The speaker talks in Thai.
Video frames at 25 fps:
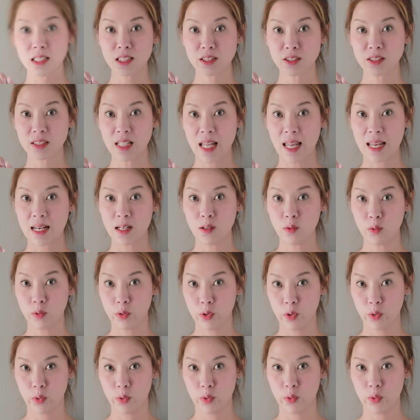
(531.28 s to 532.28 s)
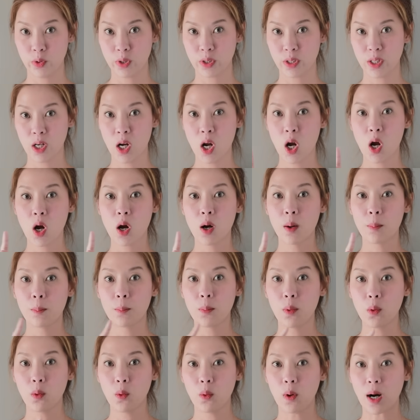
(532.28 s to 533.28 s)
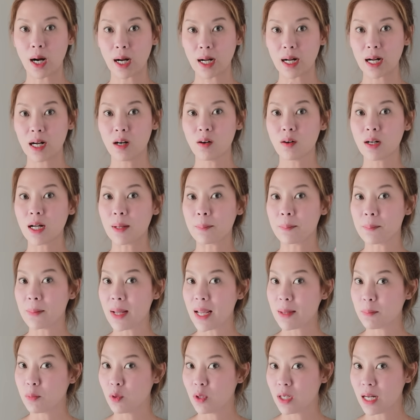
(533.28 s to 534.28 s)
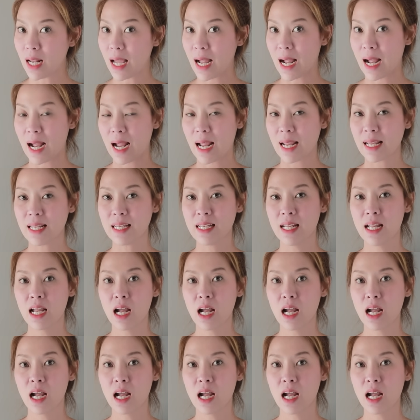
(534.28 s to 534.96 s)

เจ้าแสนลุงยูนบวกเข้ากับแม่บุญหลาย